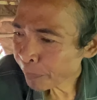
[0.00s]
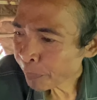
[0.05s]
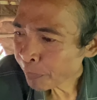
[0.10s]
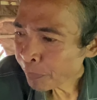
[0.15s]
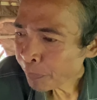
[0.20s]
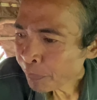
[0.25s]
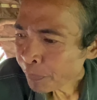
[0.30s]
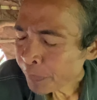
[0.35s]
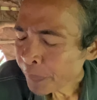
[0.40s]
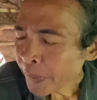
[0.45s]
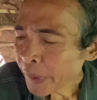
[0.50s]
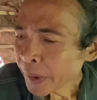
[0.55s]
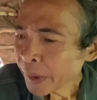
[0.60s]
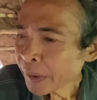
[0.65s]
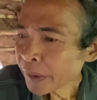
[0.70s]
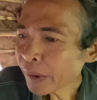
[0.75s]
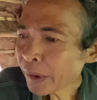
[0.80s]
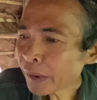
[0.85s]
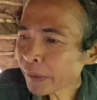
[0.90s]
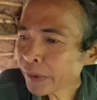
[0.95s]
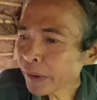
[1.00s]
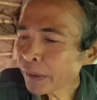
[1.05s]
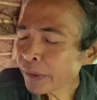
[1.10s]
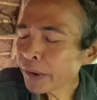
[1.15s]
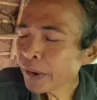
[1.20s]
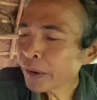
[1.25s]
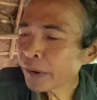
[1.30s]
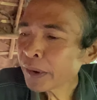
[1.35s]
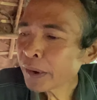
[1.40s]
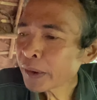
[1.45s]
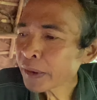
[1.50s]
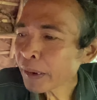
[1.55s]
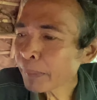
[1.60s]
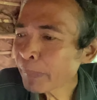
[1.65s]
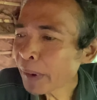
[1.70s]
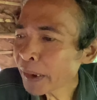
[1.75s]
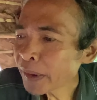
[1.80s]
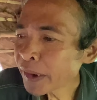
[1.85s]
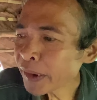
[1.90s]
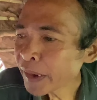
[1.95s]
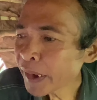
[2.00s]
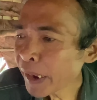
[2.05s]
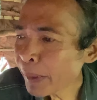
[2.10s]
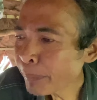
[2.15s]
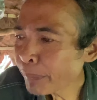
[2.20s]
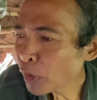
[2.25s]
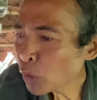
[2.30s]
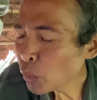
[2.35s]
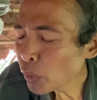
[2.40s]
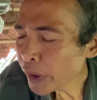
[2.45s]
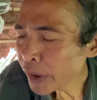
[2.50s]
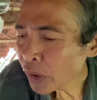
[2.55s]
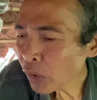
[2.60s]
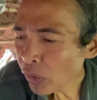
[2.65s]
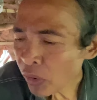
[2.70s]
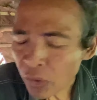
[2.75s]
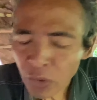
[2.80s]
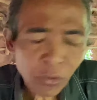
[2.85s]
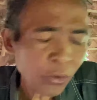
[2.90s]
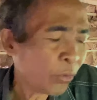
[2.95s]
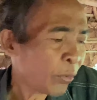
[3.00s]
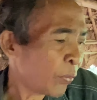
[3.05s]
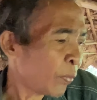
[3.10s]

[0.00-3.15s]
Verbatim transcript: dạ ờ tất nhiên á cha lại thì đem nuôi nó